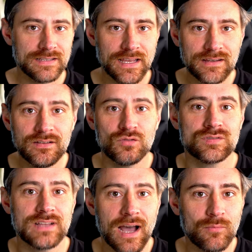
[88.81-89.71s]
Denn,
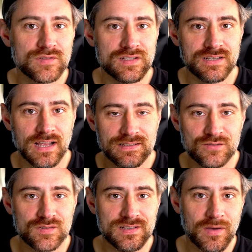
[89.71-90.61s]
und da muss ich ganz
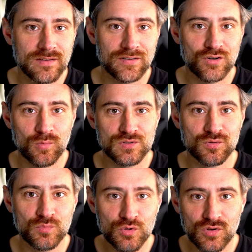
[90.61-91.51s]
kurz am Anfang nochmal so
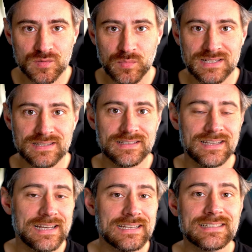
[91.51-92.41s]
einen Mythos basten,
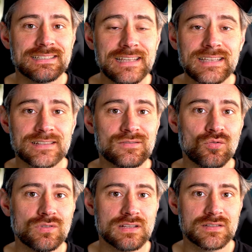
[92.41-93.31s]
es ist nicht
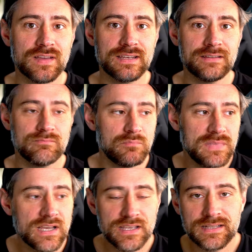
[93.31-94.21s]
so, dass wenn
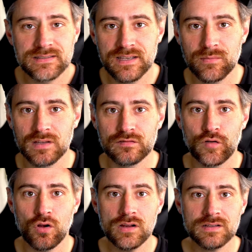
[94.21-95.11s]
mir jetzt jemand
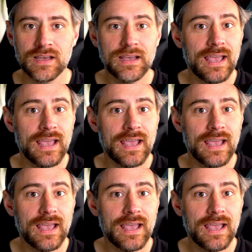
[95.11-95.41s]
folgt,